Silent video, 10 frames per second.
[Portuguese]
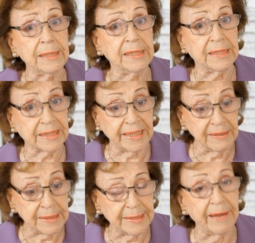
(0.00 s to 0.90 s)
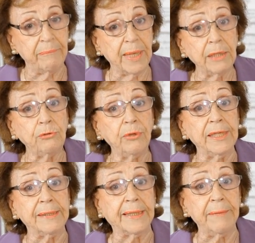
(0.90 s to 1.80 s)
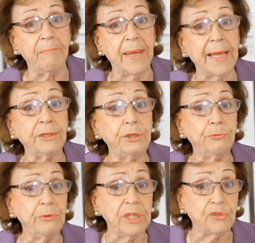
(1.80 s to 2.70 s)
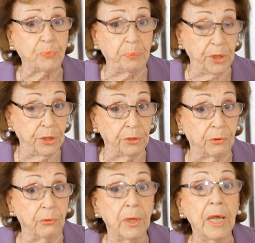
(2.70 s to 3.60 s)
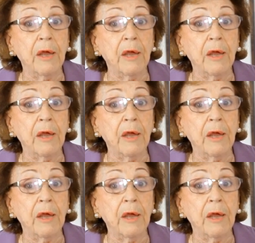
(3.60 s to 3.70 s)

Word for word: distanciamento entre médium e espírito,